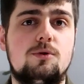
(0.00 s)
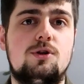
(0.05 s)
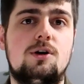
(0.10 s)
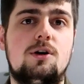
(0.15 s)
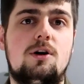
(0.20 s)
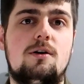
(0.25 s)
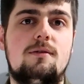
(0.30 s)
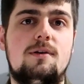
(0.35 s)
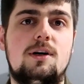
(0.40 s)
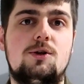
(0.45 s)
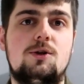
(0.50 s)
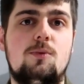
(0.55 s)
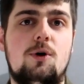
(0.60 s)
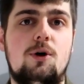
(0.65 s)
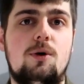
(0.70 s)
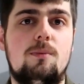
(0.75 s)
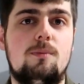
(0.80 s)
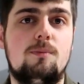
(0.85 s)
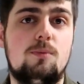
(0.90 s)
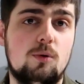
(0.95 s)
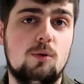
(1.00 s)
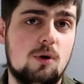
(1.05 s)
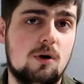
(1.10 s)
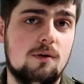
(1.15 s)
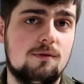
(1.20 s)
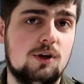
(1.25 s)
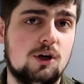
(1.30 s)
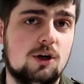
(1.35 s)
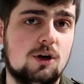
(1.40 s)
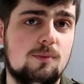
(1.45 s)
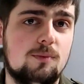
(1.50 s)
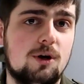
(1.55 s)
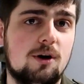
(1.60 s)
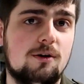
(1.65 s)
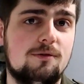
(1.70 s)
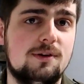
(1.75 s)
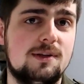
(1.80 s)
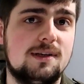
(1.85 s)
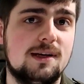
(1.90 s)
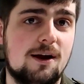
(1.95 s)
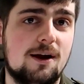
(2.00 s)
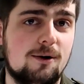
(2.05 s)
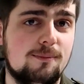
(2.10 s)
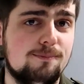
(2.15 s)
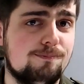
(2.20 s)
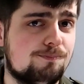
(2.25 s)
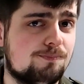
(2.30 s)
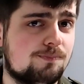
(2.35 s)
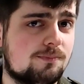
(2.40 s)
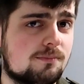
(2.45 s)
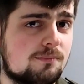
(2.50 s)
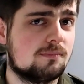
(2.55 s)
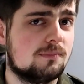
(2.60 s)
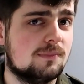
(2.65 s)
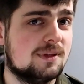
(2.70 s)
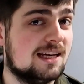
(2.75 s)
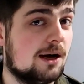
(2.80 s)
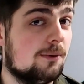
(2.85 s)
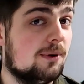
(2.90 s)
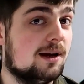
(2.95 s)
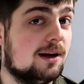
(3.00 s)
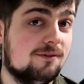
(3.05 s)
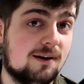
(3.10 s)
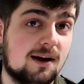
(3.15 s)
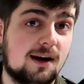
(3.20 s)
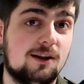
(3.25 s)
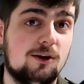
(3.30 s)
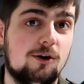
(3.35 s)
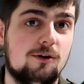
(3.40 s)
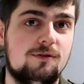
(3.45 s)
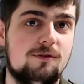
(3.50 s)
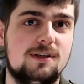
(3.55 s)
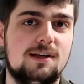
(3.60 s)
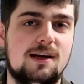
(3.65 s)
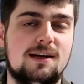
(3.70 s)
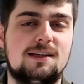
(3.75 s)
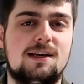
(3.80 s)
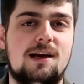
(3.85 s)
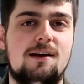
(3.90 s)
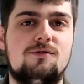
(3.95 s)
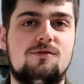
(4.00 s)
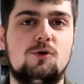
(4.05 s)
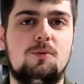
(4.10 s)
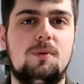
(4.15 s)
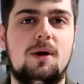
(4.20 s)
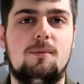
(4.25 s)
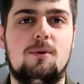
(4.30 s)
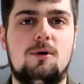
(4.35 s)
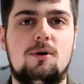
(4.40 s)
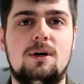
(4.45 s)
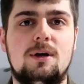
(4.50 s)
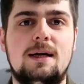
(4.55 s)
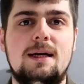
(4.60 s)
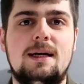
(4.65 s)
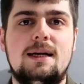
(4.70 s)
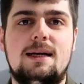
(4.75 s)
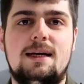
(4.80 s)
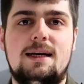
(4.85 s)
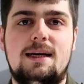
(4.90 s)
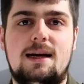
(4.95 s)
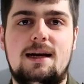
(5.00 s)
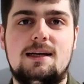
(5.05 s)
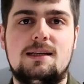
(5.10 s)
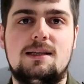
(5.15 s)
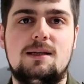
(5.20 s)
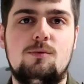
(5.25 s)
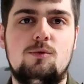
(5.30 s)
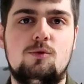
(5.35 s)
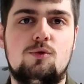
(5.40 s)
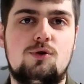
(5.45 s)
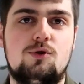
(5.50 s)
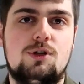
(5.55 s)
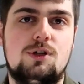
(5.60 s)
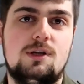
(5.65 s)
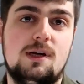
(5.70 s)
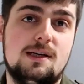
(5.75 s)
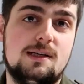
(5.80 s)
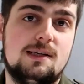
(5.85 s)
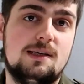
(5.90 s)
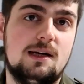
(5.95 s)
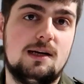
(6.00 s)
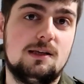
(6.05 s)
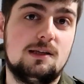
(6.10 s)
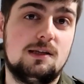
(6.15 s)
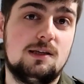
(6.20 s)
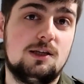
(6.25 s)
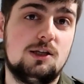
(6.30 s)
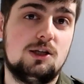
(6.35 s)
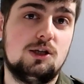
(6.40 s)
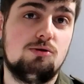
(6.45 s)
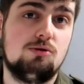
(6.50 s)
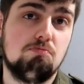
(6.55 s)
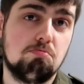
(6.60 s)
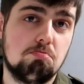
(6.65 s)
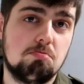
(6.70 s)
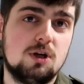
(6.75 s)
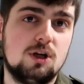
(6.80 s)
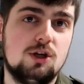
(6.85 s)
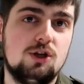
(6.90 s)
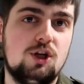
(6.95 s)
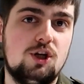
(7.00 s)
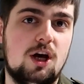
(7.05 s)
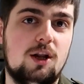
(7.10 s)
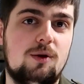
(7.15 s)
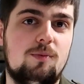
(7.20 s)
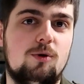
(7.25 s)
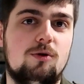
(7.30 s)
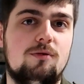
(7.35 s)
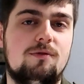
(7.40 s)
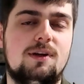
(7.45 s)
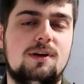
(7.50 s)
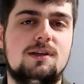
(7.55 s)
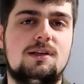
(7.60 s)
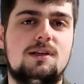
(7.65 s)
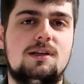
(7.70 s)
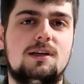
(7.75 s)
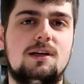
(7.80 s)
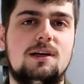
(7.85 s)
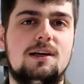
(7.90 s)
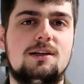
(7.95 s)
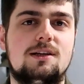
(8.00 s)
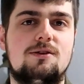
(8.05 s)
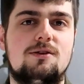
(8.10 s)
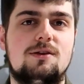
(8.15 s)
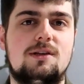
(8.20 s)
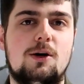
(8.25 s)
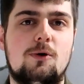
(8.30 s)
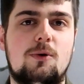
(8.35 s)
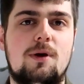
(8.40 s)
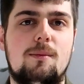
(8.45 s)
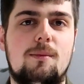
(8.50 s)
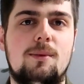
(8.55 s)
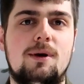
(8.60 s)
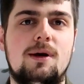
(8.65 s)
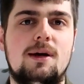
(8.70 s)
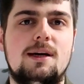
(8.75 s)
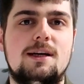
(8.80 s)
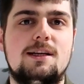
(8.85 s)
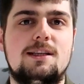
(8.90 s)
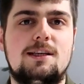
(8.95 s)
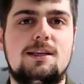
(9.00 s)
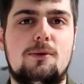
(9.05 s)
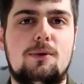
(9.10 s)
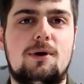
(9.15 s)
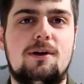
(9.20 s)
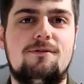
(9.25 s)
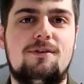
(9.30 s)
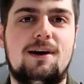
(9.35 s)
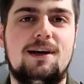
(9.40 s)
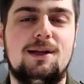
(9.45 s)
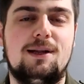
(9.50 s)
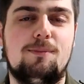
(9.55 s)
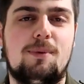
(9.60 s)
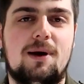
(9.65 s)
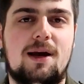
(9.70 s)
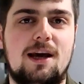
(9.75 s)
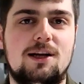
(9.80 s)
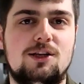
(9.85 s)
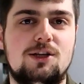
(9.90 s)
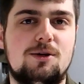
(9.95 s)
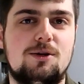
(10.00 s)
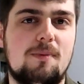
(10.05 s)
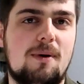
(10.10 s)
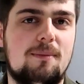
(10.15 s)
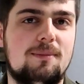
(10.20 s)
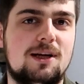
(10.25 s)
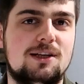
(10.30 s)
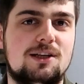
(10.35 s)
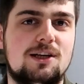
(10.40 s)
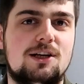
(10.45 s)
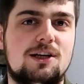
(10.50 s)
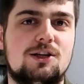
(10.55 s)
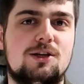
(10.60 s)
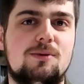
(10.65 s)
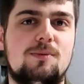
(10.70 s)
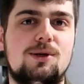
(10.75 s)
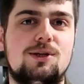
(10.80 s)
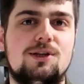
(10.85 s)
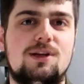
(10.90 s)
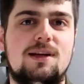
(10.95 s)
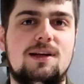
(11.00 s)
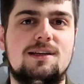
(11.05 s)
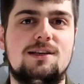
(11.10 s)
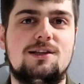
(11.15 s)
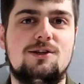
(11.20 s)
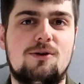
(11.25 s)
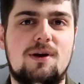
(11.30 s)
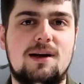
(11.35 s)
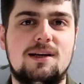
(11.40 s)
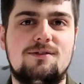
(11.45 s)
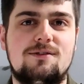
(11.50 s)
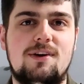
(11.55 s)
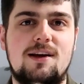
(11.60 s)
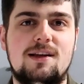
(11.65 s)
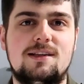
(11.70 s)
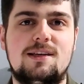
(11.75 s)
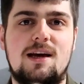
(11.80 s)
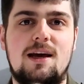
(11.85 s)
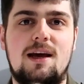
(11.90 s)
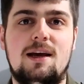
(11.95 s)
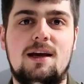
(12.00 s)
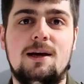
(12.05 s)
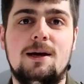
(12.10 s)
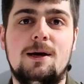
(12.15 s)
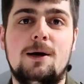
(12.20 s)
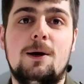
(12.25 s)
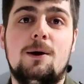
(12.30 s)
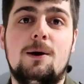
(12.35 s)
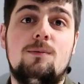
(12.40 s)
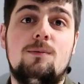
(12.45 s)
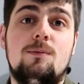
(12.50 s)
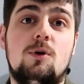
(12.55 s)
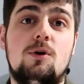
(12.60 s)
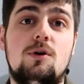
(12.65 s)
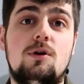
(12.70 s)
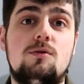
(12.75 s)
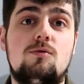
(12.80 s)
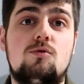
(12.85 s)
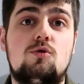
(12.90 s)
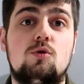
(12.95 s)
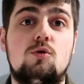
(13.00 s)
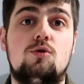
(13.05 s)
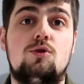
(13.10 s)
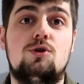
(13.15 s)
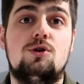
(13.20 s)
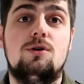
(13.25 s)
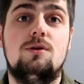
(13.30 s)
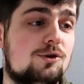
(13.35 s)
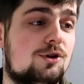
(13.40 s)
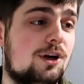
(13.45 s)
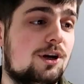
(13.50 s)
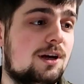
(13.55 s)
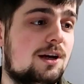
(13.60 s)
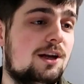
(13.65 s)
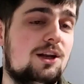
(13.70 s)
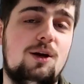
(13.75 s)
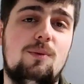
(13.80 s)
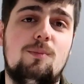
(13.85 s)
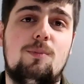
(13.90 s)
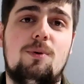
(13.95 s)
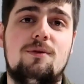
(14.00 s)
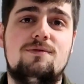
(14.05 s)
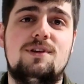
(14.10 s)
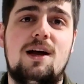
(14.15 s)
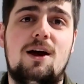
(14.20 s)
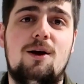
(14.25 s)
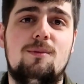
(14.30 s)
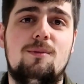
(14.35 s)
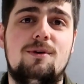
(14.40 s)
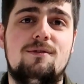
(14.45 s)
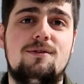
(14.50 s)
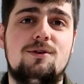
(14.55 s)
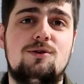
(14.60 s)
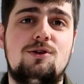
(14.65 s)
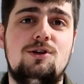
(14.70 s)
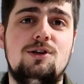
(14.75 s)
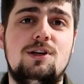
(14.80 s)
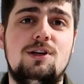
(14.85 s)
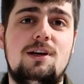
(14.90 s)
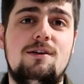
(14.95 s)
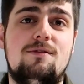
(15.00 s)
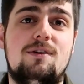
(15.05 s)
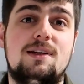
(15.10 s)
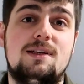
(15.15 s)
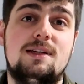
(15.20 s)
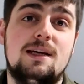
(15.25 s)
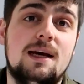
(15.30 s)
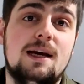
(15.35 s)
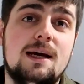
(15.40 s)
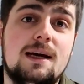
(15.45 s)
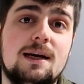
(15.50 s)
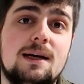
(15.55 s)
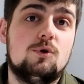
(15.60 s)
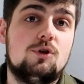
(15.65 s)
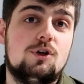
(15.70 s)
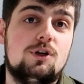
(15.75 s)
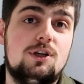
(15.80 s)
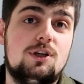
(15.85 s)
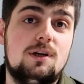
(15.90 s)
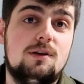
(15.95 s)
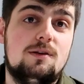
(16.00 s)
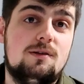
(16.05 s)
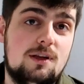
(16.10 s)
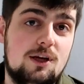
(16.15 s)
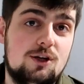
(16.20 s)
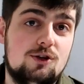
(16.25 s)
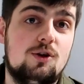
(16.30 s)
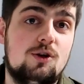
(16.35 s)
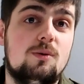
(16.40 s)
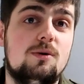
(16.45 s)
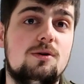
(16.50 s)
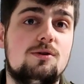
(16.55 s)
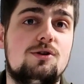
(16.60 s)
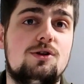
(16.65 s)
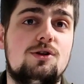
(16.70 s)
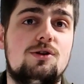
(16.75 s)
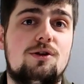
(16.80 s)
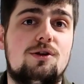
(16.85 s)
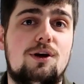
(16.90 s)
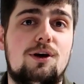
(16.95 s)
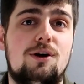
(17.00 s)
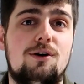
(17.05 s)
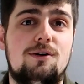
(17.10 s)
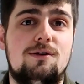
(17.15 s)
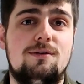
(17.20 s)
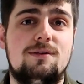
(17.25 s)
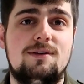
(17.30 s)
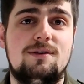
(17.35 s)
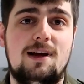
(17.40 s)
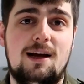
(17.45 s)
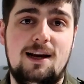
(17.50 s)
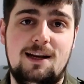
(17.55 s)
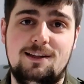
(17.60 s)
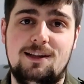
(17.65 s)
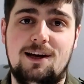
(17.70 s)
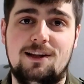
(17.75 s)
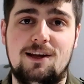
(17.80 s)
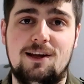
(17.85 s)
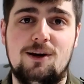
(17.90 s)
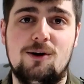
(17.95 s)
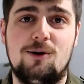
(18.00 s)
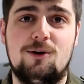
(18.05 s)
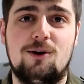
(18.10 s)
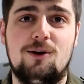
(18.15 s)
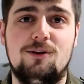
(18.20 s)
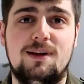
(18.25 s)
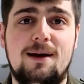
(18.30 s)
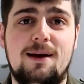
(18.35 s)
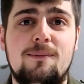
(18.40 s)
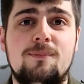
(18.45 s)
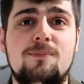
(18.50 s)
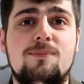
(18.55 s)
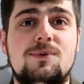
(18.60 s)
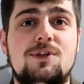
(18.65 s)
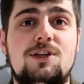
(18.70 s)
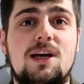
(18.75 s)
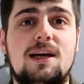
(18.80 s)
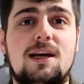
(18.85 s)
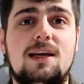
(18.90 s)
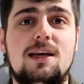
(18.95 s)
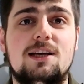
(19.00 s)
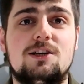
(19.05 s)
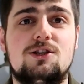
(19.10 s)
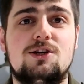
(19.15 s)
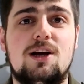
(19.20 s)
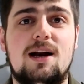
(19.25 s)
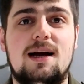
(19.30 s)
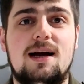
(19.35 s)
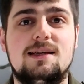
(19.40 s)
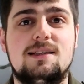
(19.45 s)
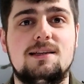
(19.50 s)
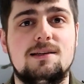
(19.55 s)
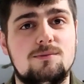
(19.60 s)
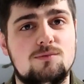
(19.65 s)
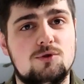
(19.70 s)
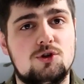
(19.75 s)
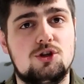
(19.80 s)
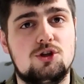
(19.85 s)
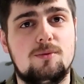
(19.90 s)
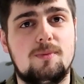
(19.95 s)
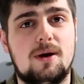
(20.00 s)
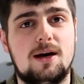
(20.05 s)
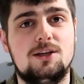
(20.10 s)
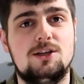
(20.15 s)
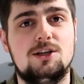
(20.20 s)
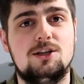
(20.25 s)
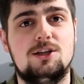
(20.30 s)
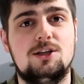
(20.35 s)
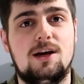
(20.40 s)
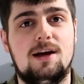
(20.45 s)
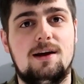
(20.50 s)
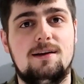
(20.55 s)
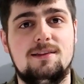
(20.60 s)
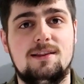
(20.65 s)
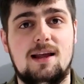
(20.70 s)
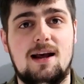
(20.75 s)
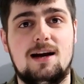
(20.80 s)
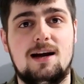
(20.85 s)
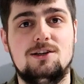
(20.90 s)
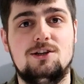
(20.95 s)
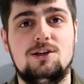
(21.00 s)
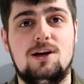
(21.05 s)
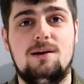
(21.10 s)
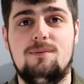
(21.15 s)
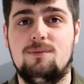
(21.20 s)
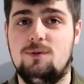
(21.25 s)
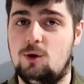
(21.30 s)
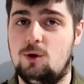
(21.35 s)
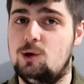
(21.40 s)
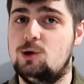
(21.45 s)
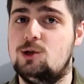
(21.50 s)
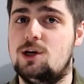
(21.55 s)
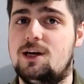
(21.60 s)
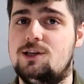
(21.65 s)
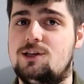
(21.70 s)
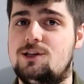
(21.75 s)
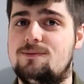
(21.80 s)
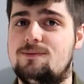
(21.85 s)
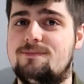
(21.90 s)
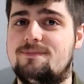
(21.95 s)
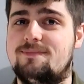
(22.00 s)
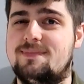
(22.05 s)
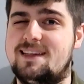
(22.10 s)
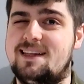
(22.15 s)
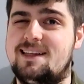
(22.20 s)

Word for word: podziękować moim pułkownikom i oficerom, całej gwardii oficerskiej w sumie, bo e, razem już jest nas siedmiu, więc e, jest to całkiem, całkiem fajny pakiecik. Mam nadzieję, że będzie nas coraz więcej. No i cóż, to dzięki nim powstają nowe odcinki, więc możecie też dołączyć do tego elitarnego grona. Dzięki jeszcze raz, trzymajcie się, na razie, no i cześć.